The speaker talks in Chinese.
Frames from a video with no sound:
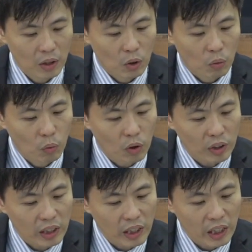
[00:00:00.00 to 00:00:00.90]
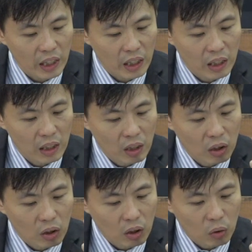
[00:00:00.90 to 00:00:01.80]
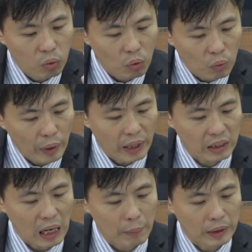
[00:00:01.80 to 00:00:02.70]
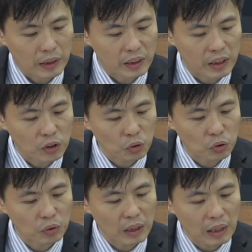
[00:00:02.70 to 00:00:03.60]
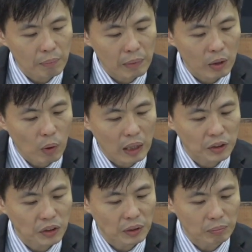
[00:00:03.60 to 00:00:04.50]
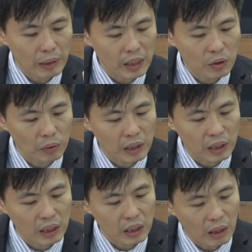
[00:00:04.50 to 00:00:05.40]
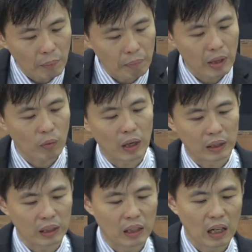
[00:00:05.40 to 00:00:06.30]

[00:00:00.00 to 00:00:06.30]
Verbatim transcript: 我也护卫了他们。其中除了那灭亡之子，没有一个灭亡的。